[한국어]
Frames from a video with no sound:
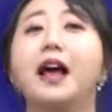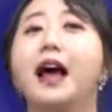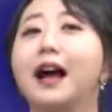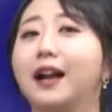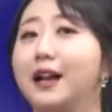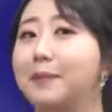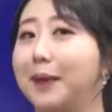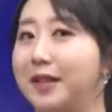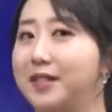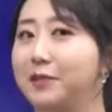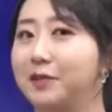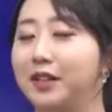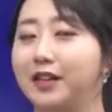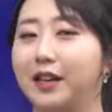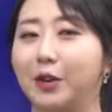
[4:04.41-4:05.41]
아까
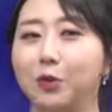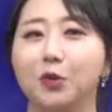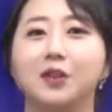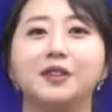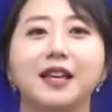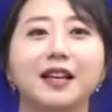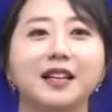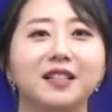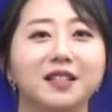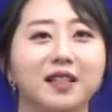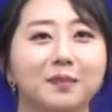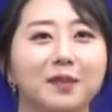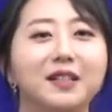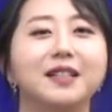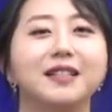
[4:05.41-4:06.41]
말씀드린 대로 세 가지
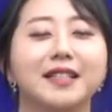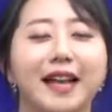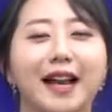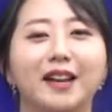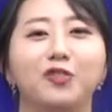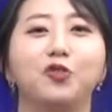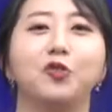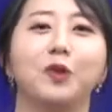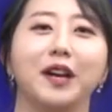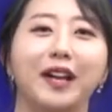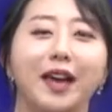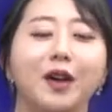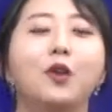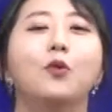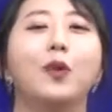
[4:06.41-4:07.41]
팁을 잘 유용하게